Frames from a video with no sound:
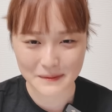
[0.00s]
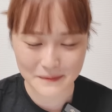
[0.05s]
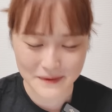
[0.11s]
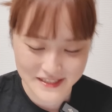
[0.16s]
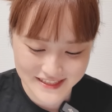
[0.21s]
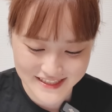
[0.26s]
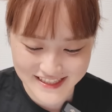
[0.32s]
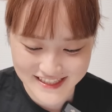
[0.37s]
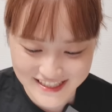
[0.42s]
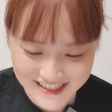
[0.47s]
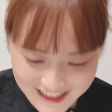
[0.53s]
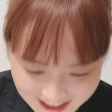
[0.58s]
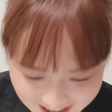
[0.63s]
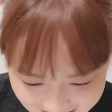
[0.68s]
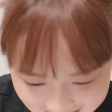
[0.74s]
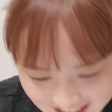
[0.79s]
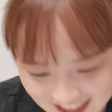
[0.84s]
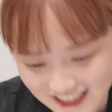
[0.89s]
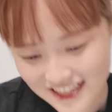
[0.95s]
ますは
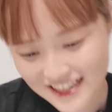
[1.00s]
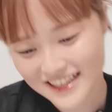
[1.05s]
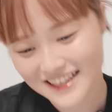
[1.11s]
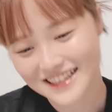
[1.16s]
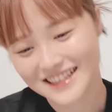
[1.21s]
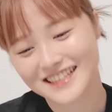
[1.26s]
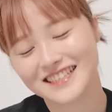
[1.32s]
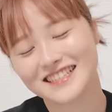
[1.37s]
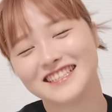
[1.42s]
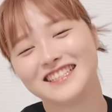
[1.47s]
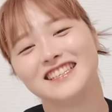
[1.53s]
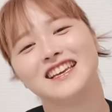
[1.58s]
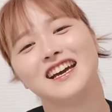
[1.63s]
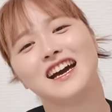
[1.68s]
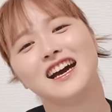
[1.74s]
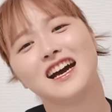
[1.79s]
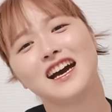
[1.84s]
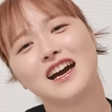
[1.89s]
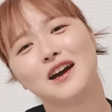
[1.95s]
いい
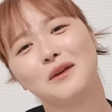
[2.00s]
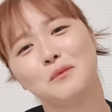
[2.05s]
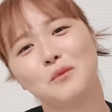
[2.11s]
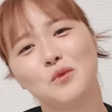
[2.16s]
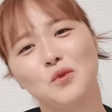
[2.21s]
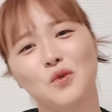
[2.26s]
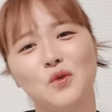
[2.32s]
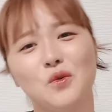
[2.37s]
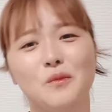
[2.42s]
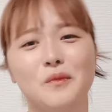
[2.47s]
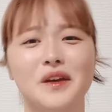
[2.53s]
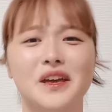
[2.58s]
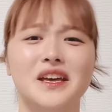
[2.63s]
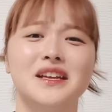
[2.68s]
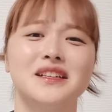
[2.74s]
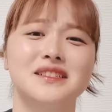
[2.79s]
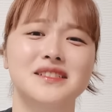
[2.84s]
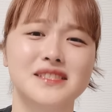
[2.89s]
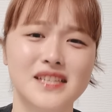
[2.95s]
やもう
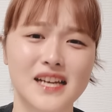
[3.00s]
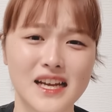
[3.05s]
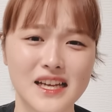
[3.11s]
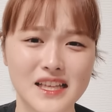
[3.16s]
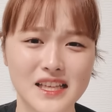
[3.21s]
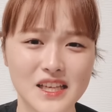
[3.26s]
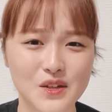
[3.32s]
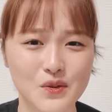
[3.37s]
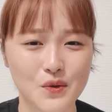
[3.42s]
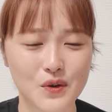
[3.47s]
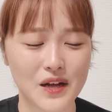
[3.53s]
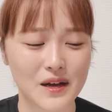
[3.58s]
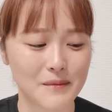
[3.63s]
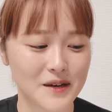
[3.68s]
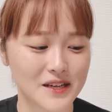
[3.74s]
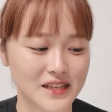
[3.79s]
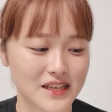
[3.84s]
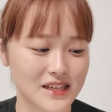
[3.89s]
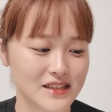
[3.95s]
めっちゃいい
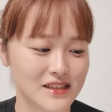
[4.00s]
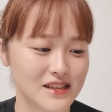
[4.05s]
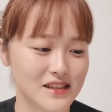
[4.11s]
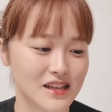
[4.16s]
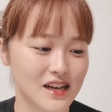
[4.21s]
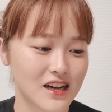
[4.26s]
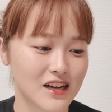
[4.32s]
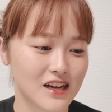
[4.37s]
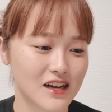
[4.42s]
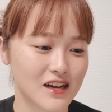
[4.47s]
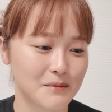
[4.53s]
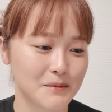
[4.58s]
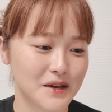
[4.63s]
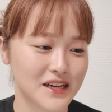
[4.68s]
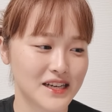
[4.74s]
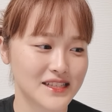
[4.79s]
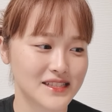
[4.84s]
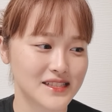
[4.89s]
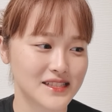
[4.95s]
ドラマだった
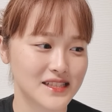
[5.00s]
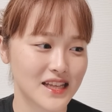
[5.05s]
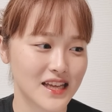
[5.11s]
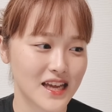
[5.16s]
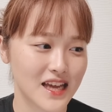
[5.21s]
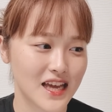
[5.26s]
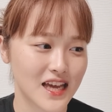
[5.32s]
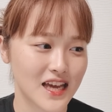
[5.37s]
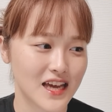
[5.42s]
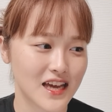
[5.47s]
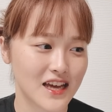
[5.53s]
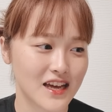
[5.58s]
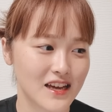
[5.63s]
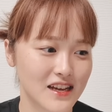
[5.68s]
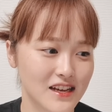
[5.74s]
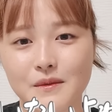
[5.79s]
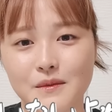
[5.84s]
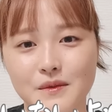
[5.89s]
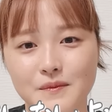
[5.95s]
マジで
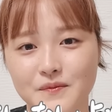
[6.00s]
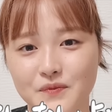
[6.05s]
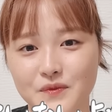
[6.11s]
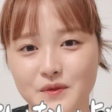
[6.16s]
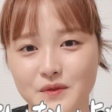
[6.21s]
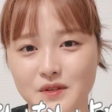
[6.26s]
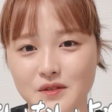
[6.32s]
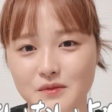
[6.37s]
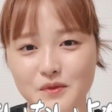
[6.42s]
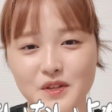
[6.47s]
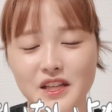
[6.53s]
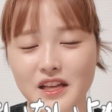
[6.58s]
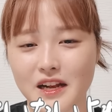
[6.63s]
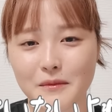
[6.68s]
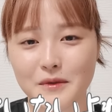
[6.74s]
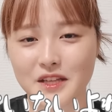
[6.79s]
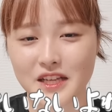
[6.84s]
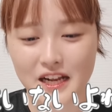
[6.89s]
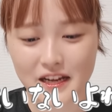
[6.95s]
うん、見てない
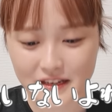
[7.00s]
見てない